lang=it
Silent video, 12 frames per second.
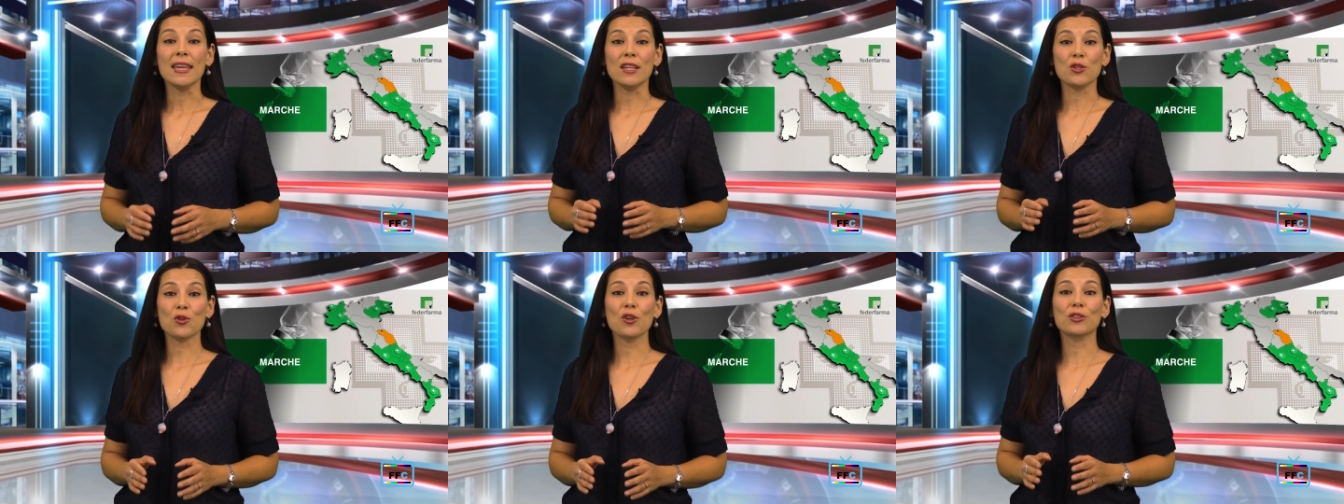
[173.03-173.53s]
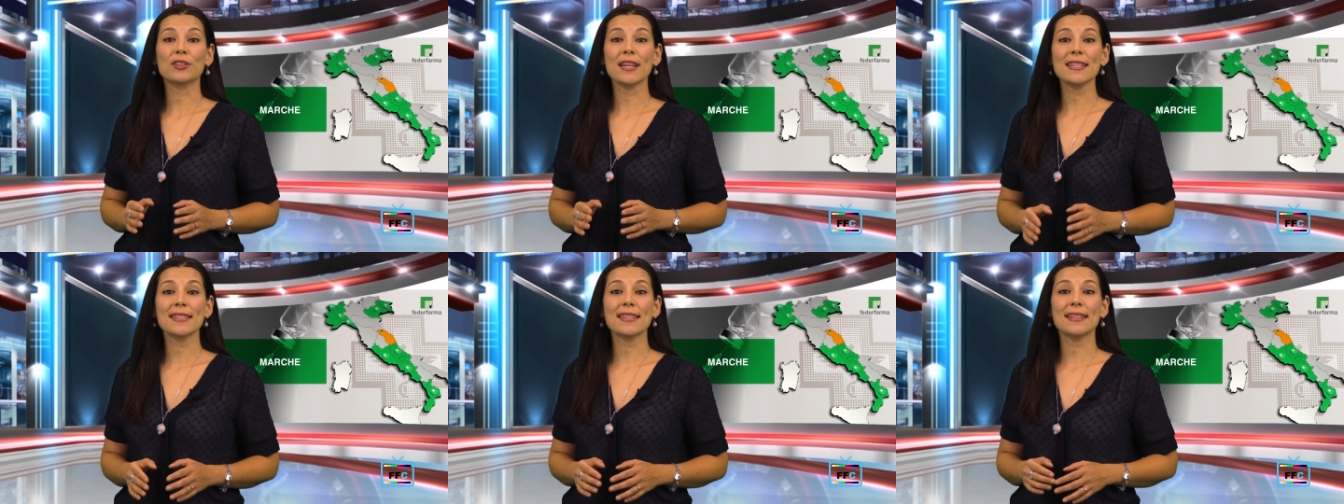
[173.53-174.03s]
In solo
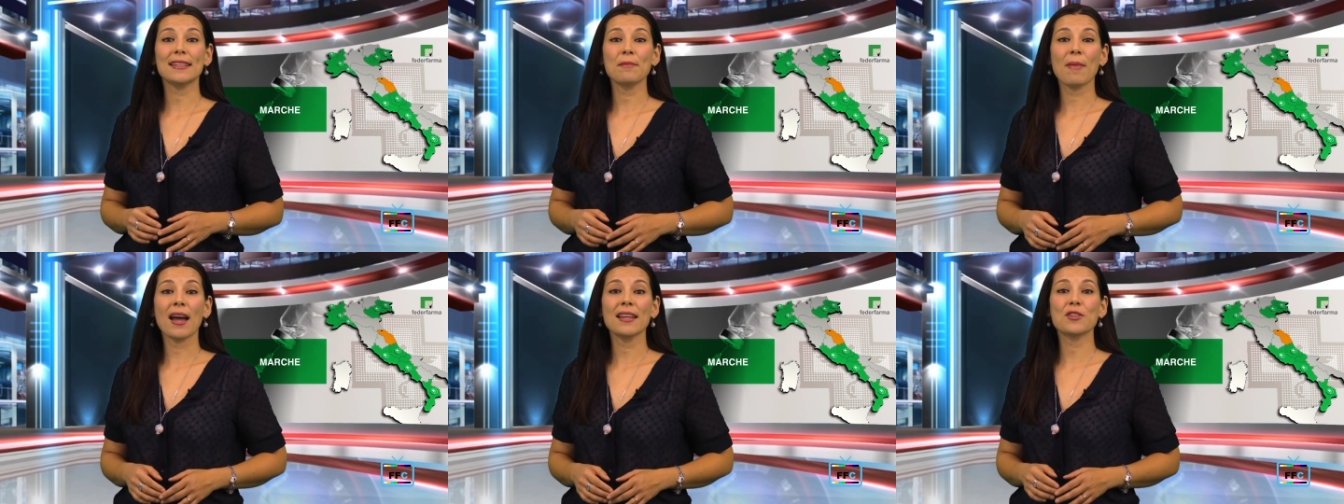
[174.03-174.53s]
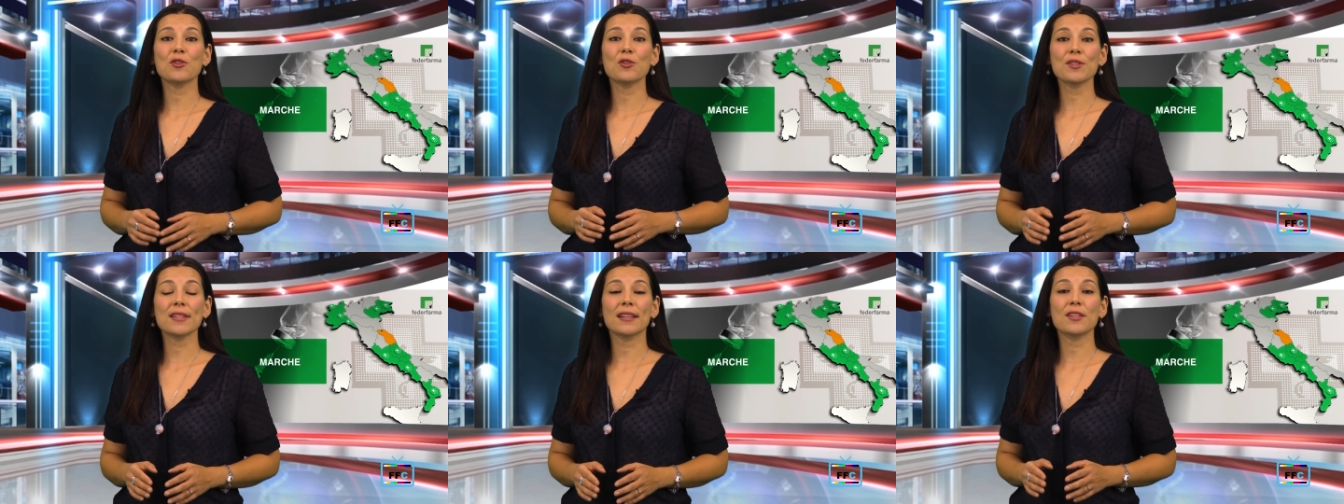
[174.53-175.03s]
tre settimane
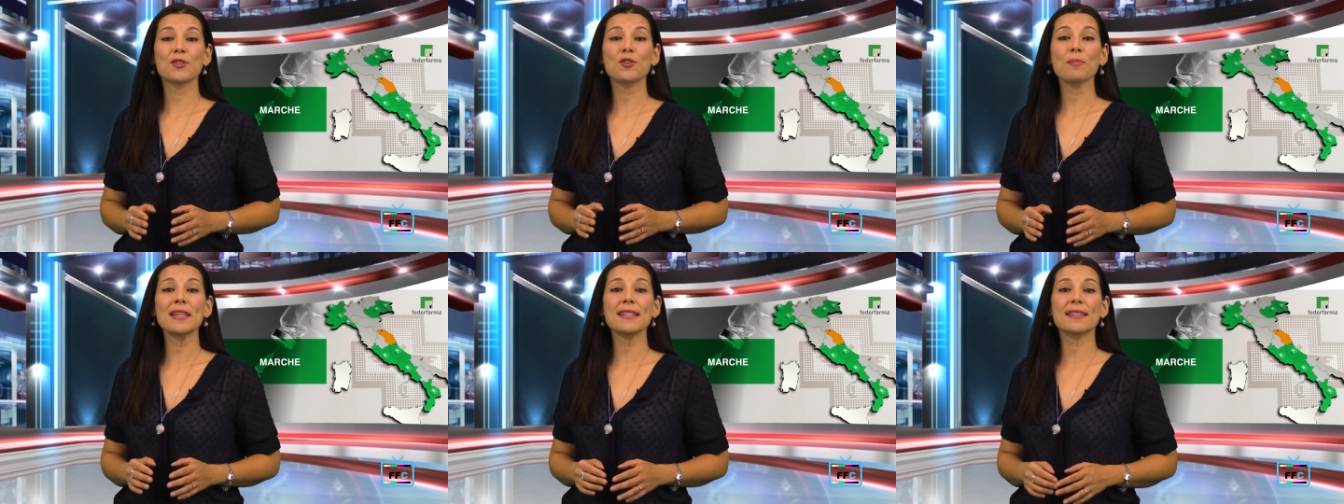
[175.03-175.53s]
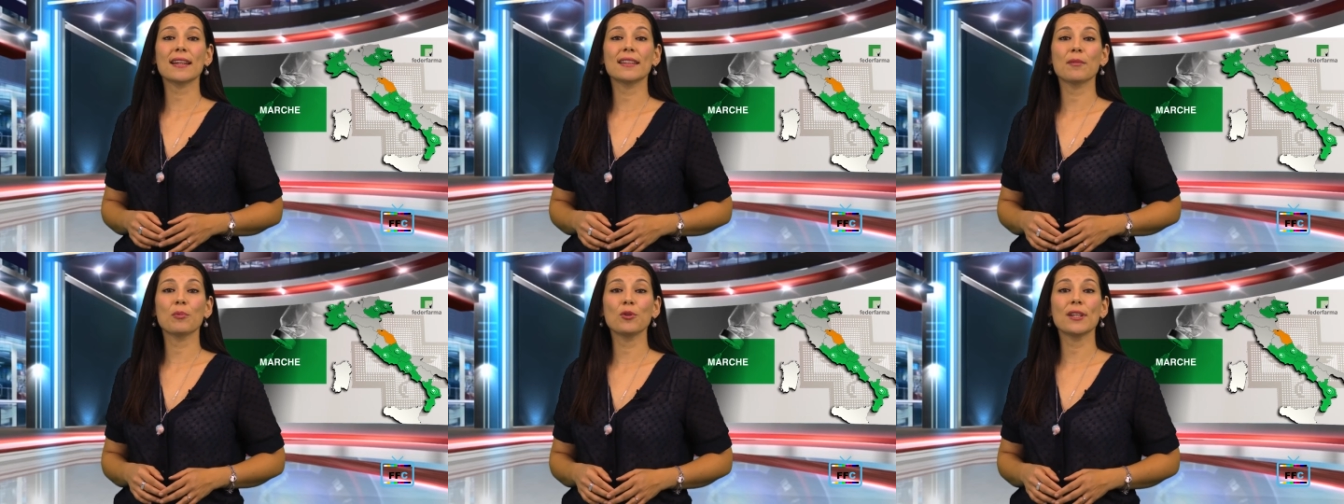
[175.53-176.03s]
sono state
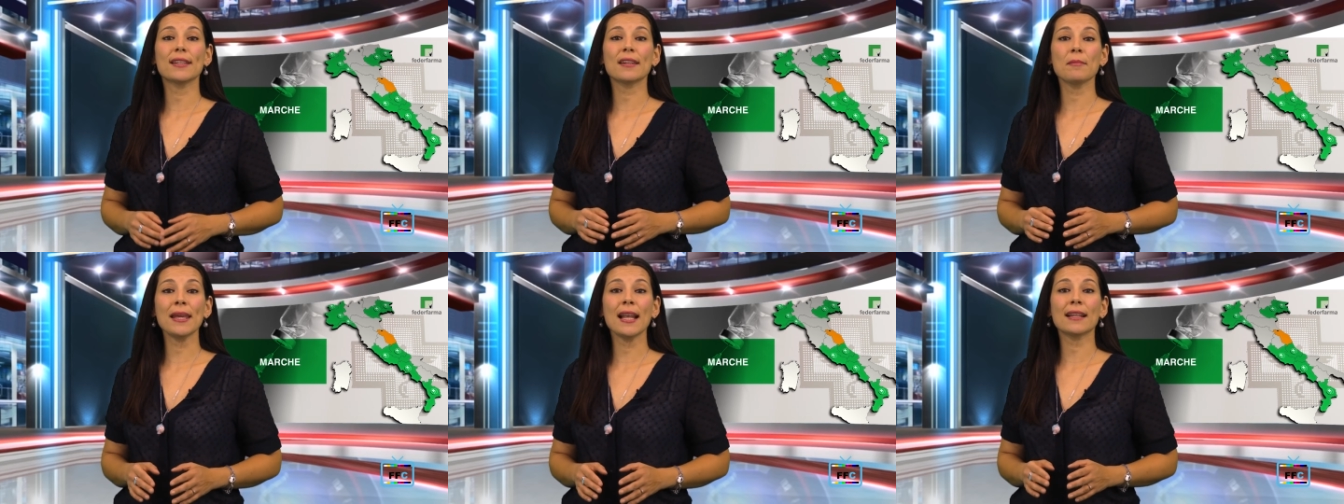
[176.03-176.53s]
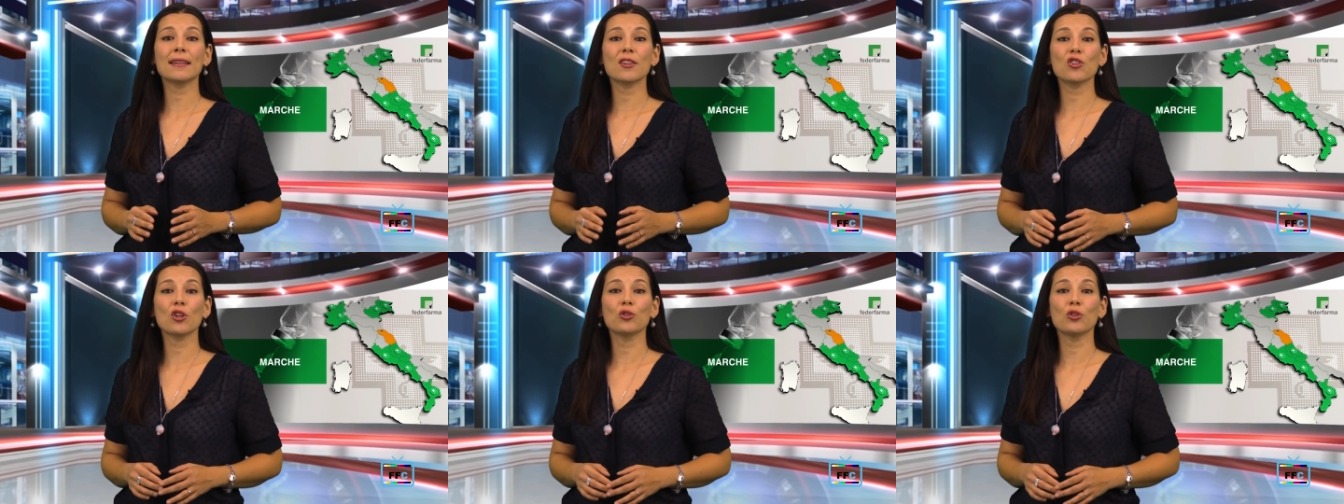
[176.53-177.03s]
somministrate più di
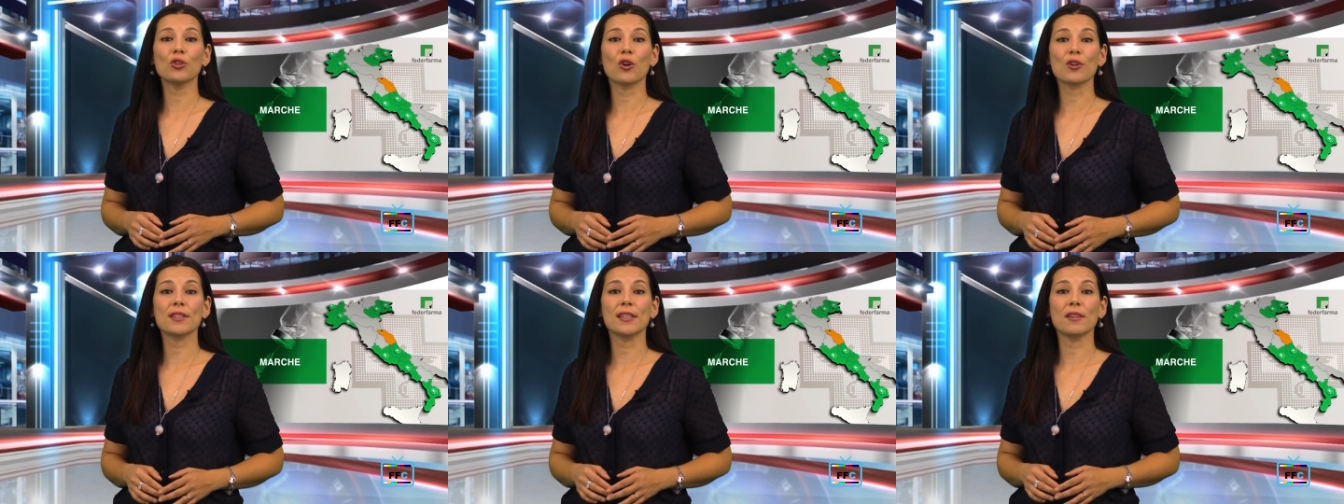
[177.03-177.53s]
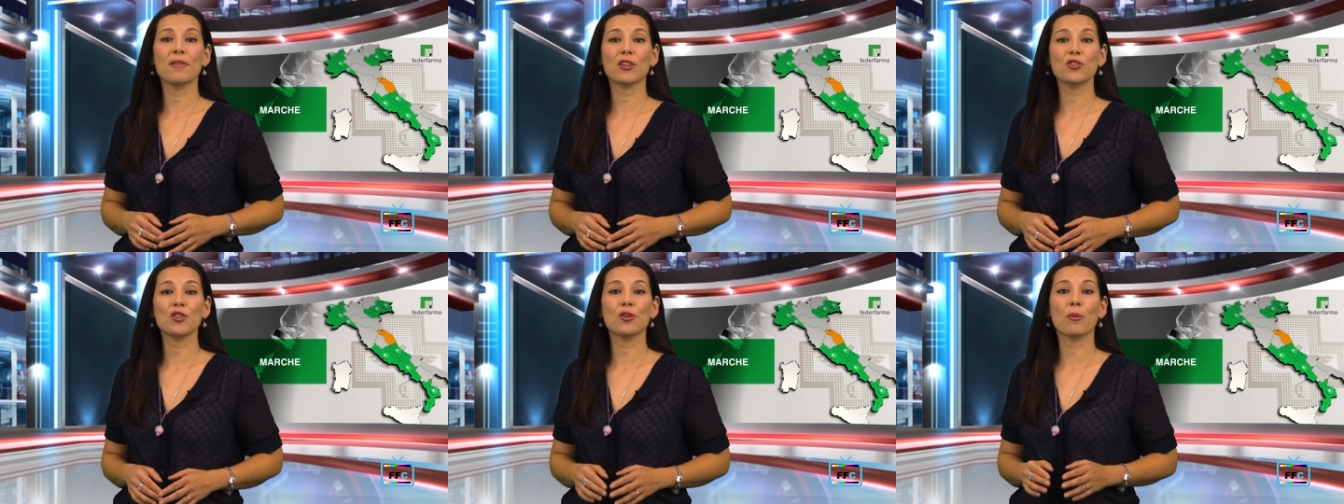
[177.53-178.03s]
3.300 dosi di
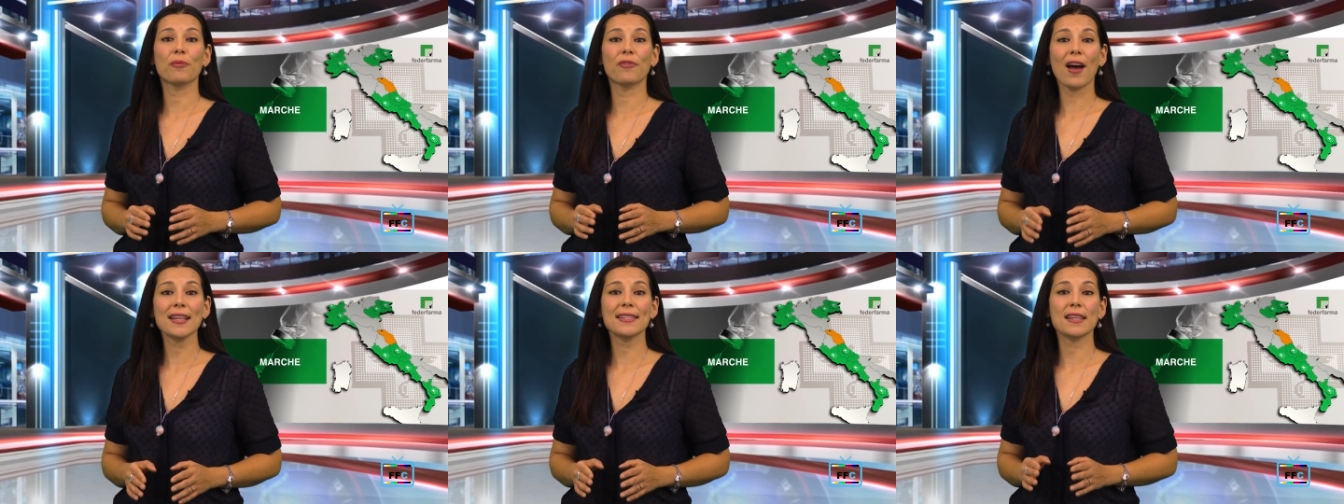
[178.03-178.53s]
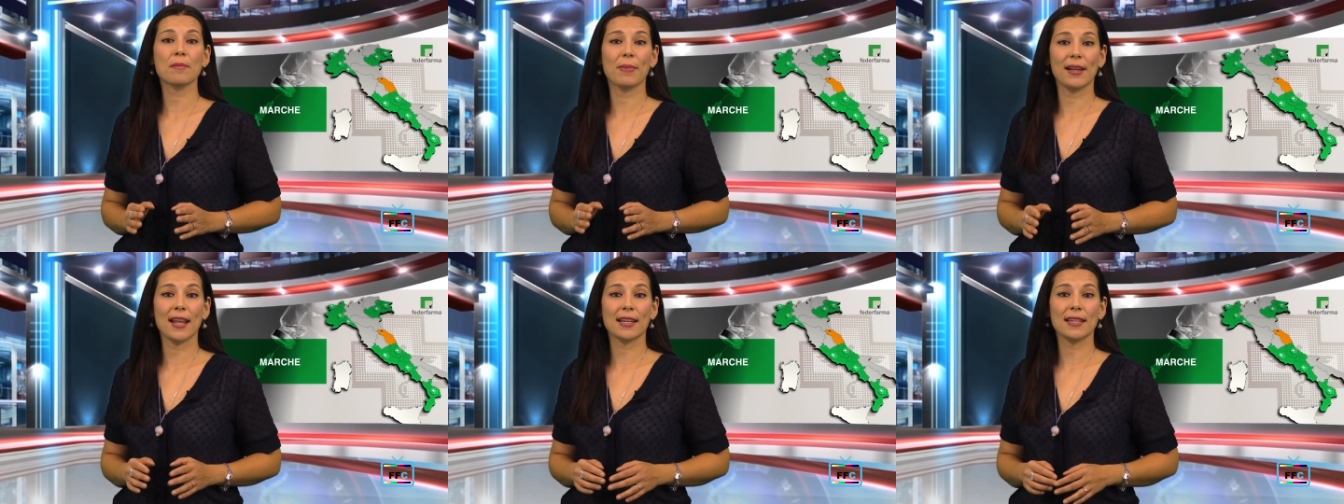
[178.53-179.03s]
vaccino Pfizer
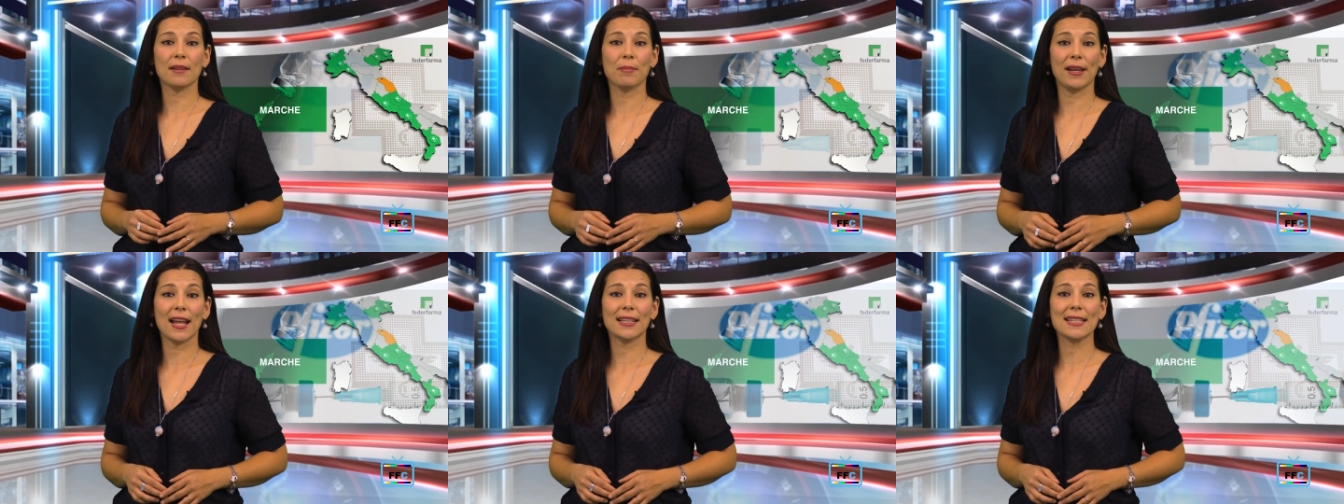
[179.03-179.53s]
per gli,